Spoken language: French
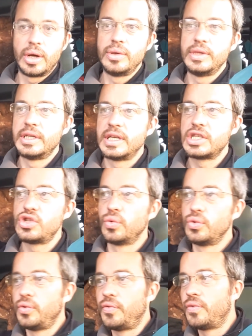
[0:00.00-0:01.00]
une
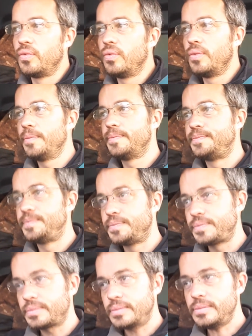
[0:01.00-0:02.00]
détection du fond
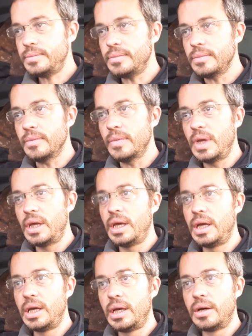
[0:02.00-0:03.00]

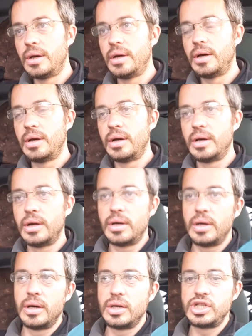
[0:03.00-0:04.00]
et
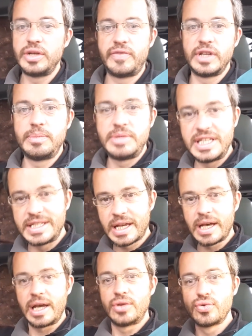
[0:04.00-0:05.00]
euh, j'ai fait des petits
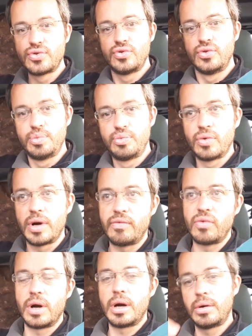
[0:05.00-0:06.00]
traits dessus pour
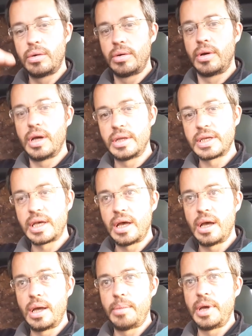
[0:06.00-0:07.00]
avoir euh, un trait
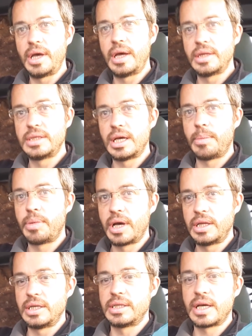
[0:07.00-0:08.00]
à 1 mètre et
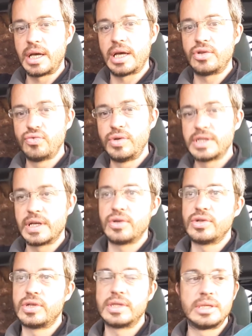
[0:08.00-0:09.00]
après des traits à tous les
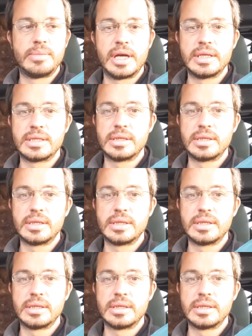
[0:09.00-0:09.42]
50 cm